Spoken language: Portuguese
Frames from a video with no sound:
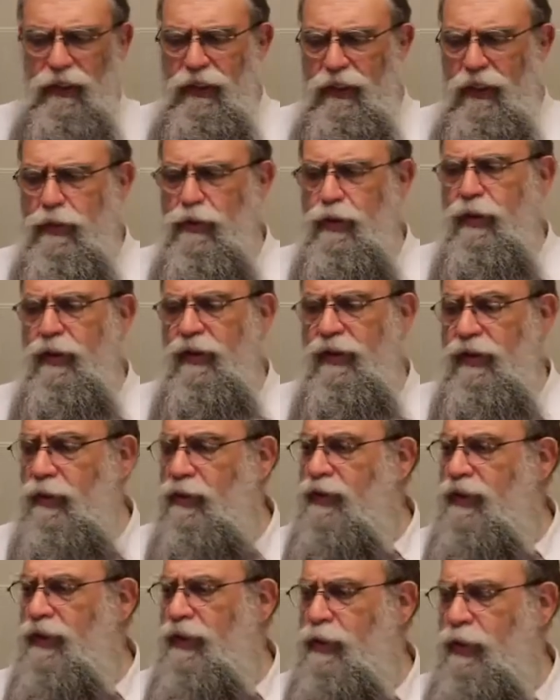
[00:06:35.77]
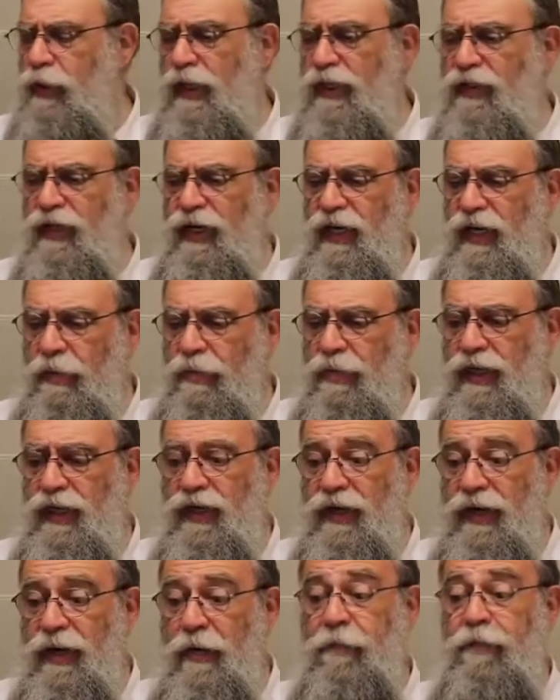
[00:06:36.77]
Isso que nos diz o Alter
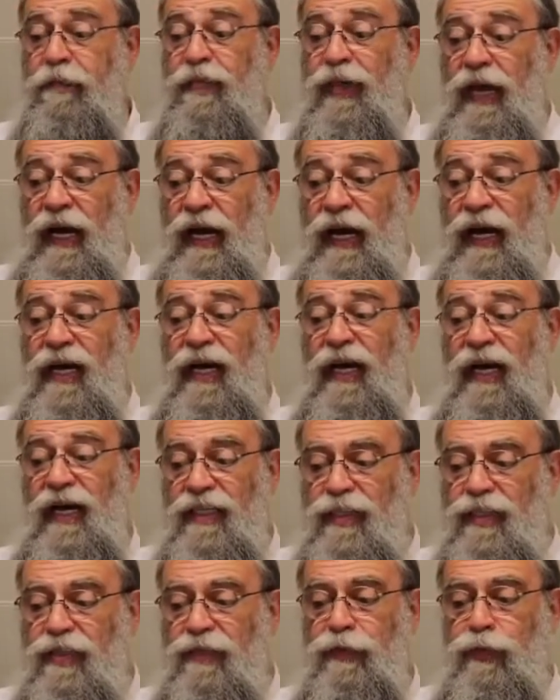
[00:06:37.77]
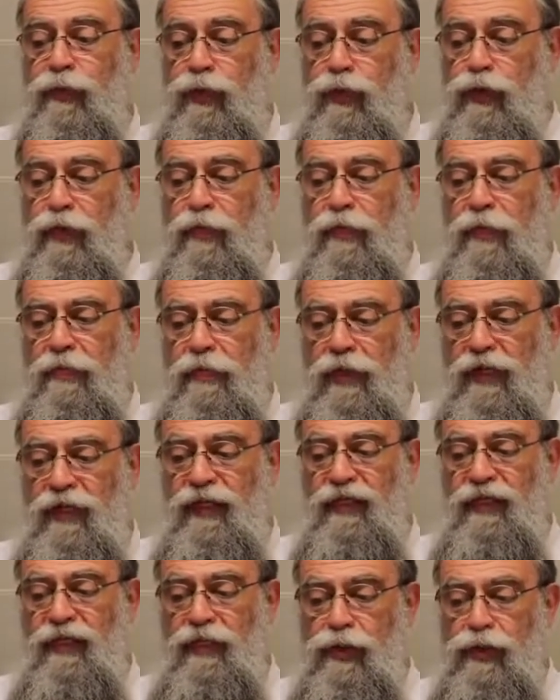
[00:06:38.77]
Rebbe, Achatzvut
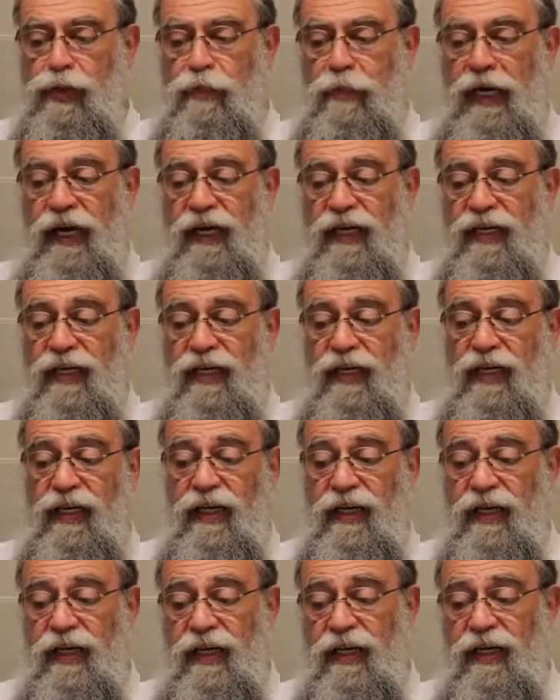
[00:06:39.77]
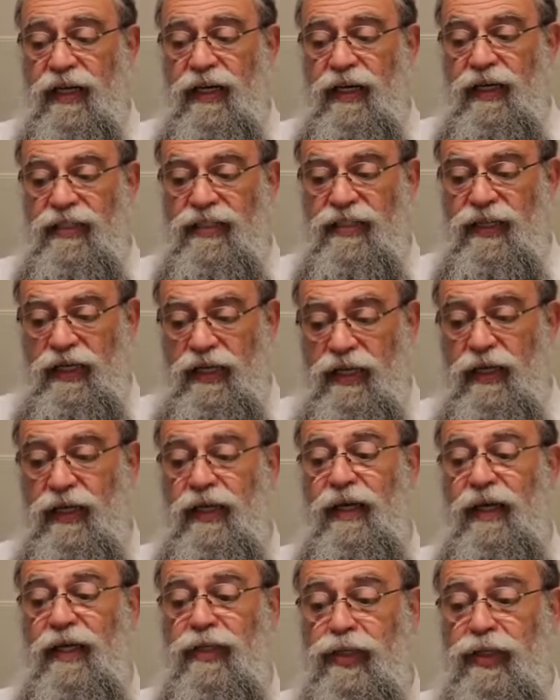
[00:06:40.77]
mimile dishmaya, tzarich
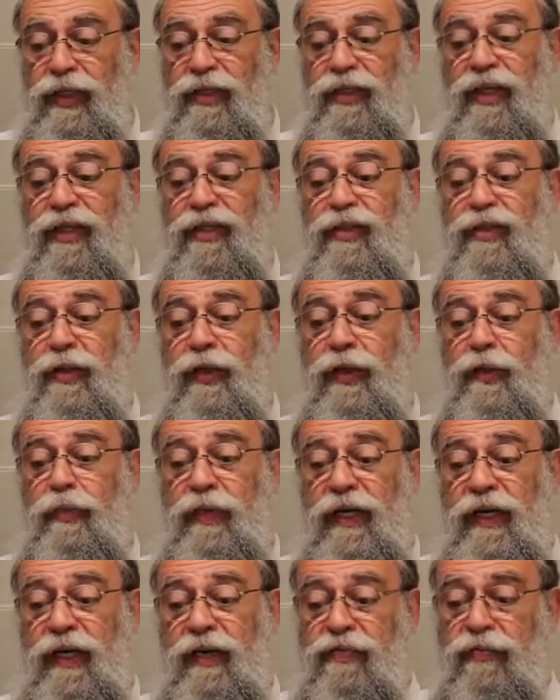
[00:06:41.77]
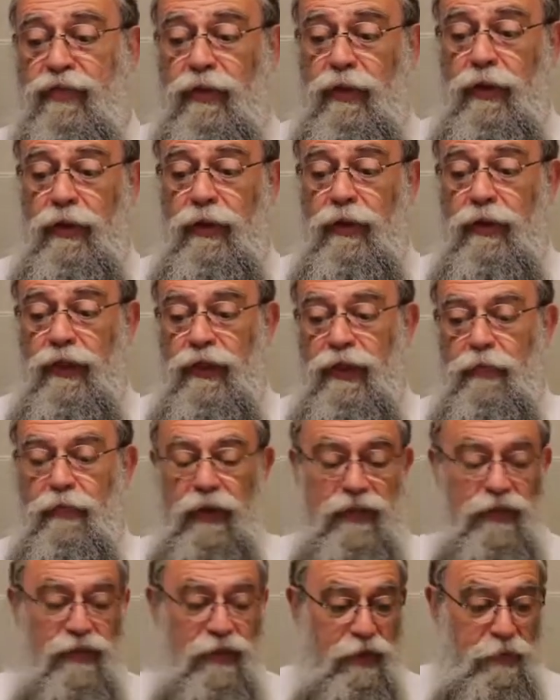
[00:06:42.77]
lashita itzot benafshol
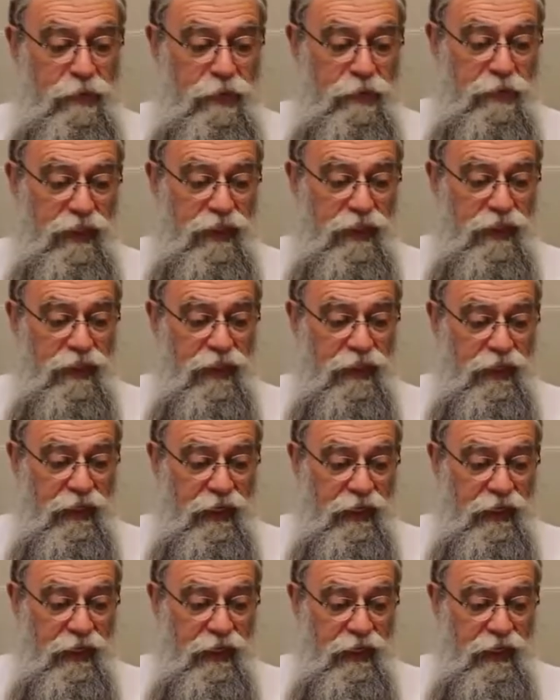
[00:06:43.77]
ipater mimena.